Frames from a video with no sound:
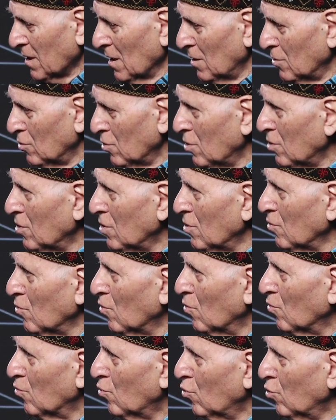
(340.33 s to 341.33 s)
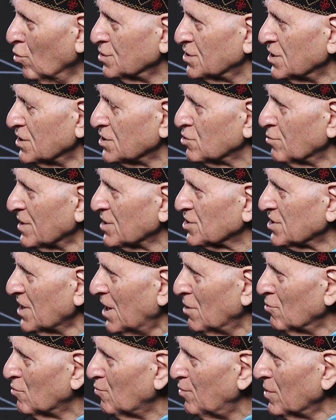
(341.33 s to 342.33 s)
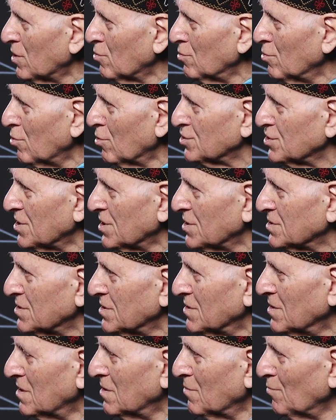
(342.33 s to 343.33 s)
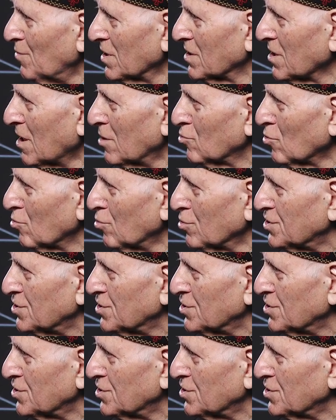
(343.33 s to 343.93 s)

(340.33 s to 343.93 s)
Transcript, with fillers: Но вузы совершают в первую очередь подготовку